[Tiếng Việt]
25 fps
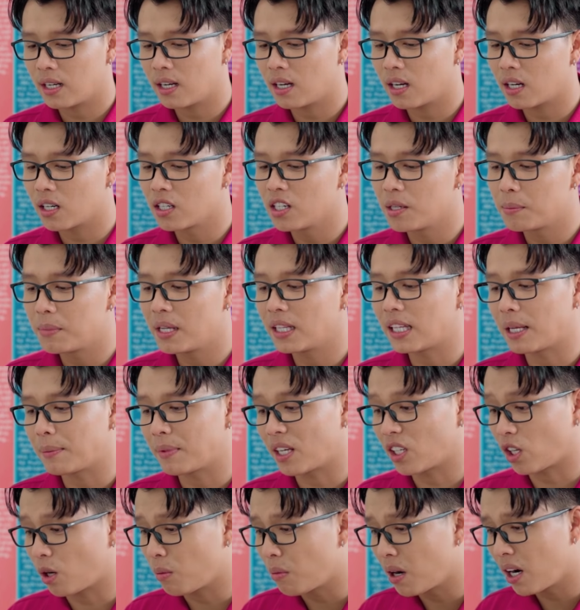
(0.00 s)
à, đưa em đi tìm nhà
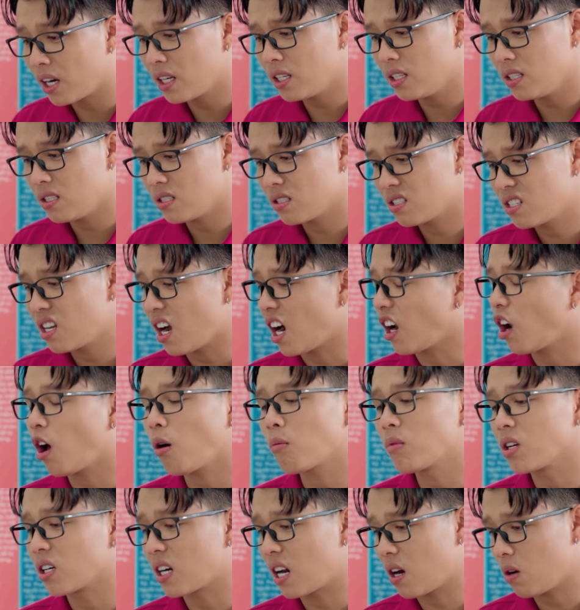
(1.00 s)
trọ mới, chứ ở đó
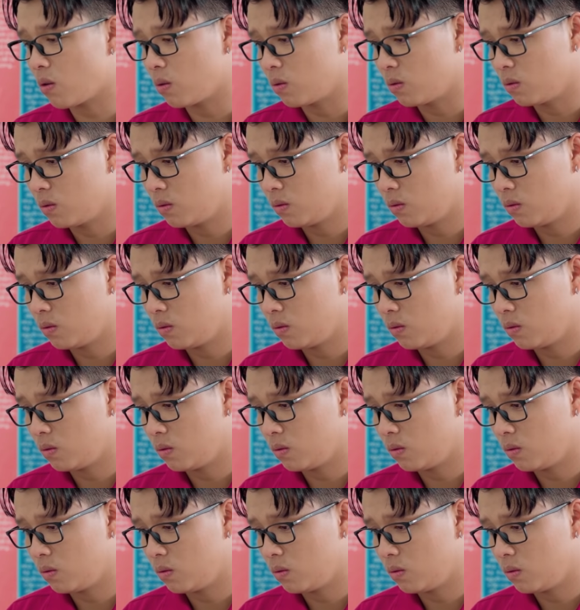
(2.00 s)
không được đâu